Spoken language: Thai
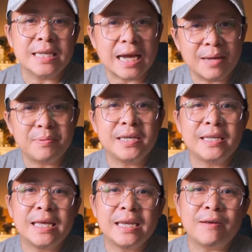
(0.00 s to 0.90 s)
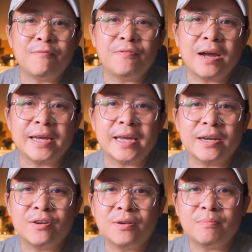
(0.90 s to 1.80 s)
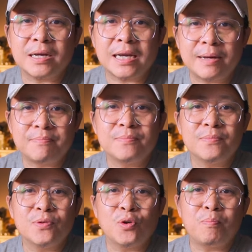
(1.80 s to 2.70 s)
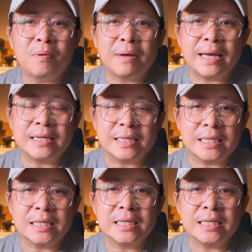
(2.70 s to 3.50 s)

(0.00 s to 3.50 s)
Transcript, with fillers: อยากให้พี่แนะนำฝ่าย Canon บ้างครับงบประมาณนี้